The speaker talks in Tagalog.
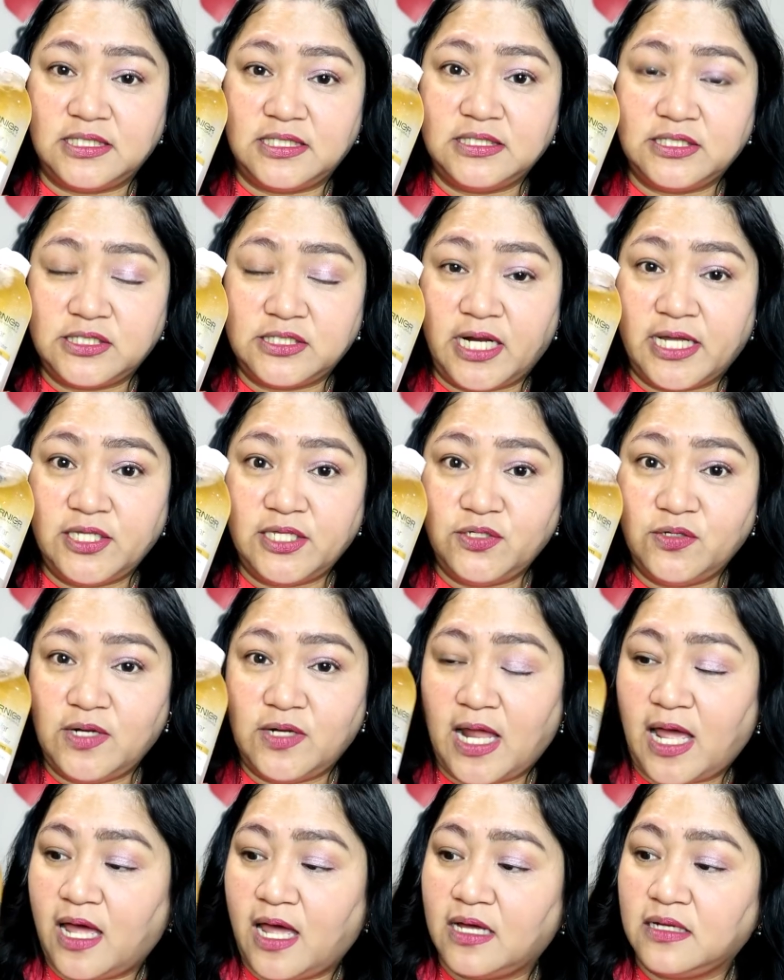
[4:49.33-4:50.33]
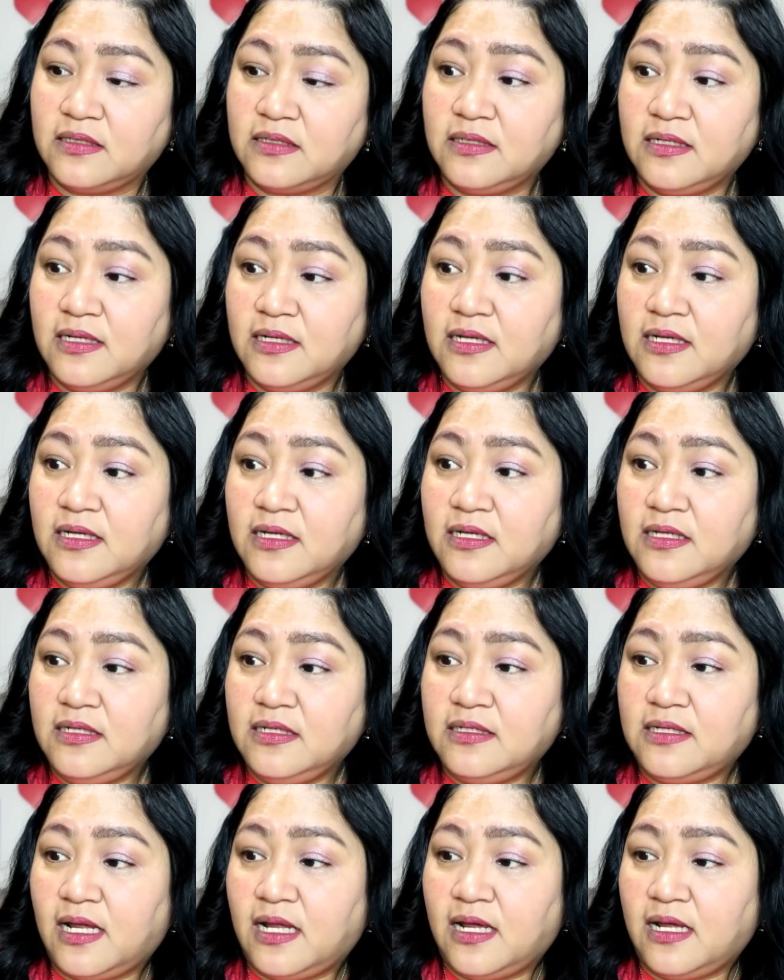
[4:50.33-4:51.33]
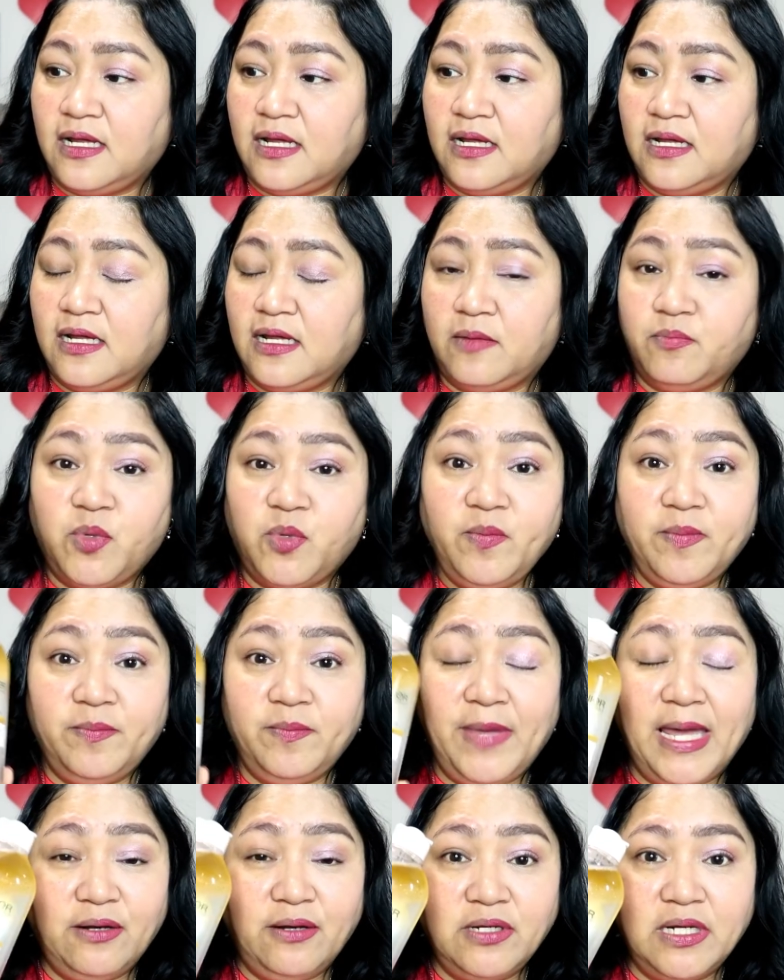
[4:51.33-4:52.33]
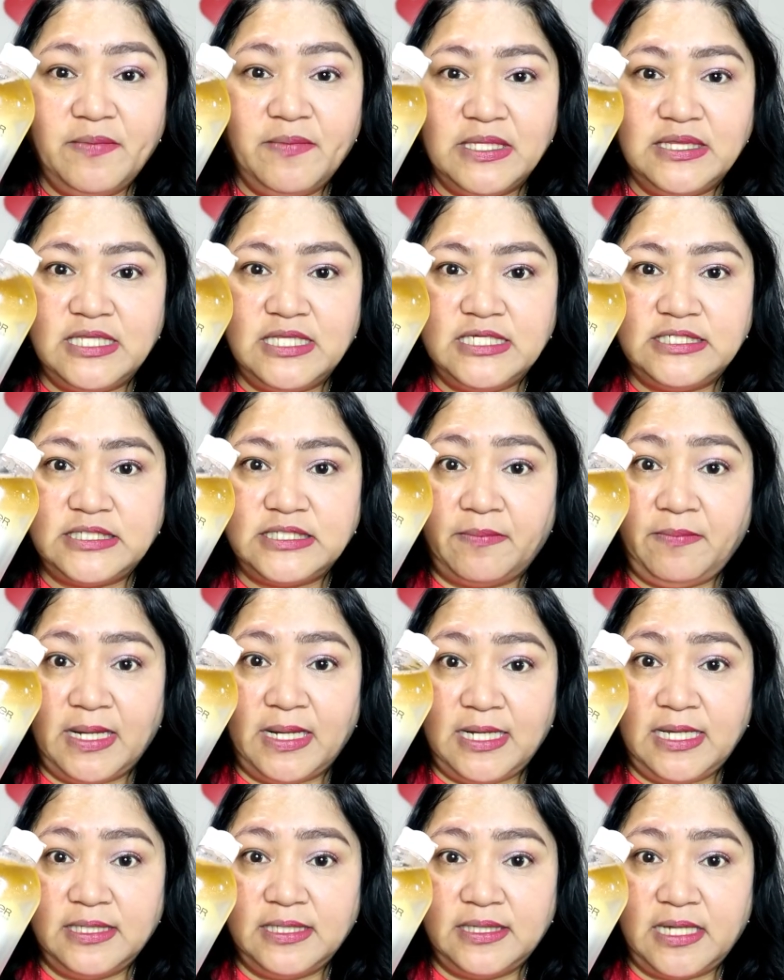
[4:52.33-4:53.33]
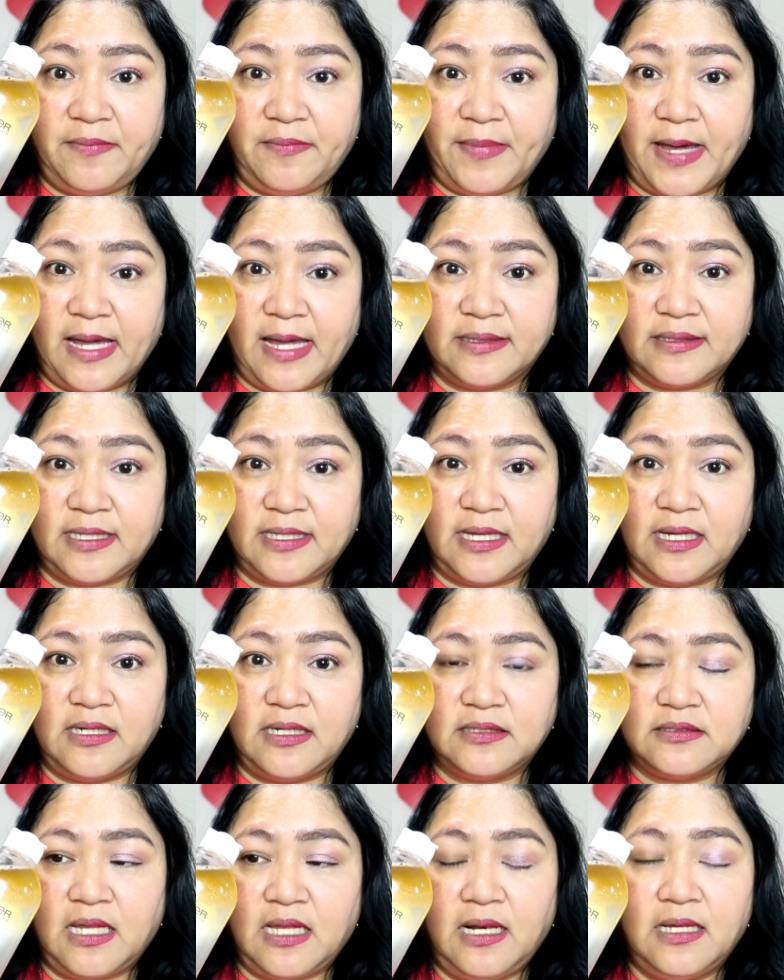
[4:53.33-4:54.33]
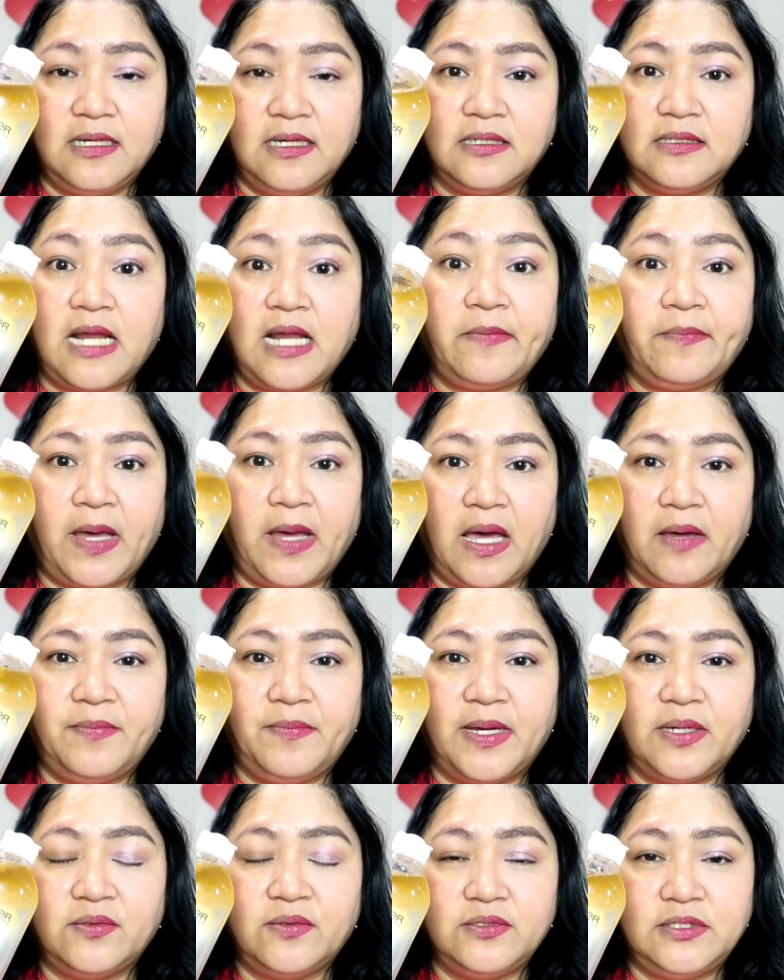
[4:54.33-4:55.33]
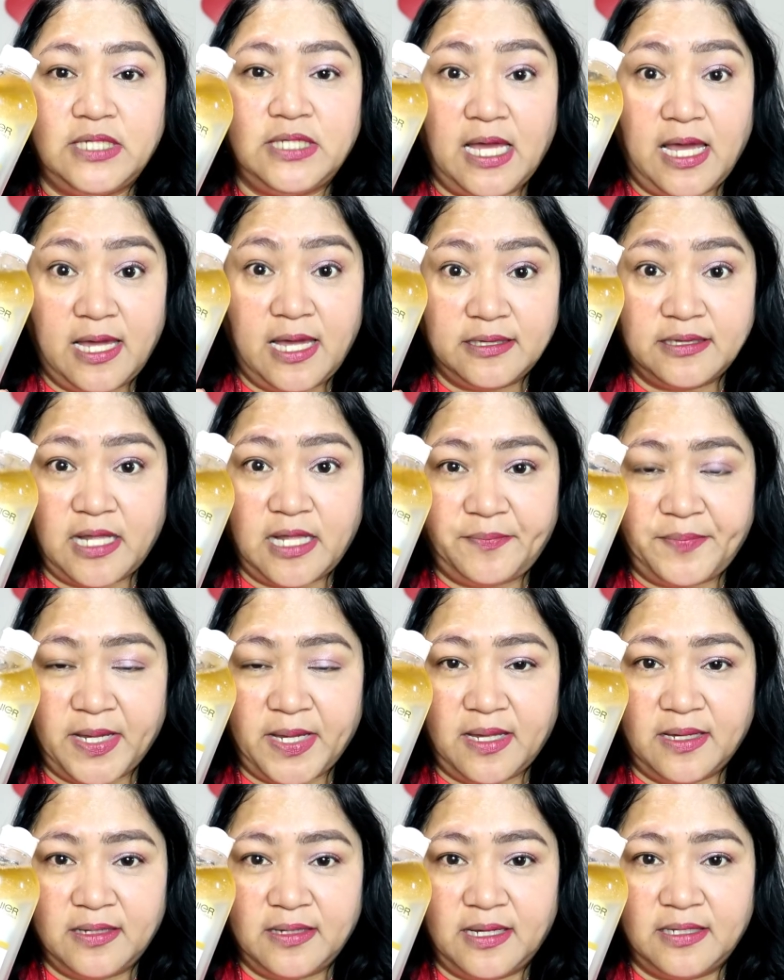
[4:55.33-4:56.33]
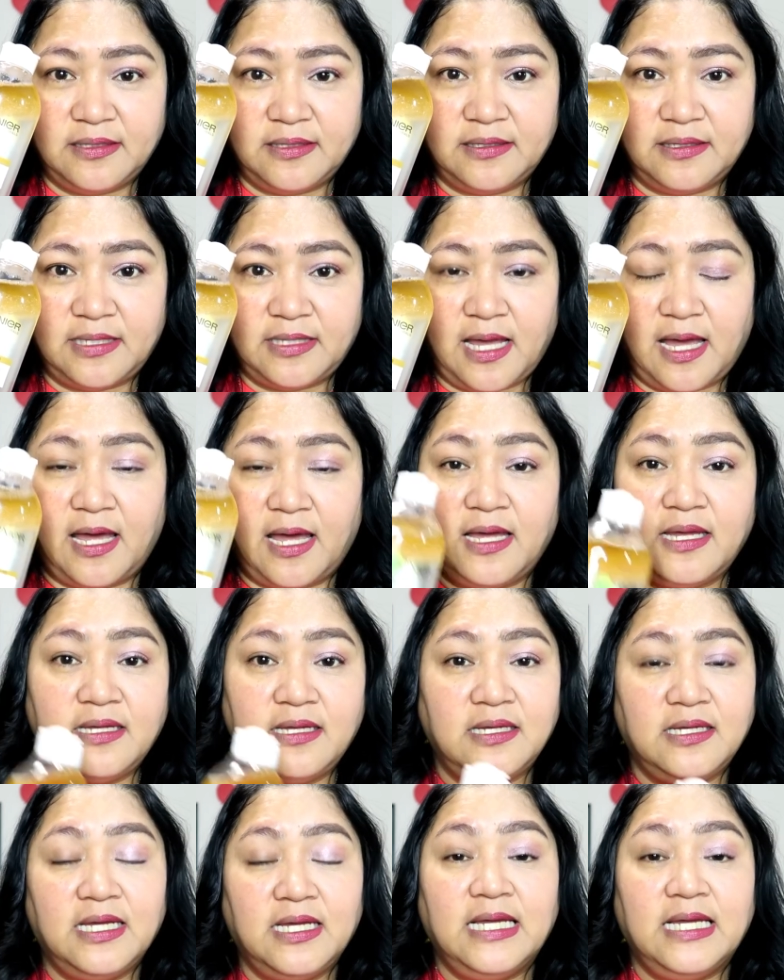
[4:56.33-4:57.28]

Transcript: I-try nyo lang na bum meron naman din siyang maliit na bottle. Talagang napakabango niya at napakaganda.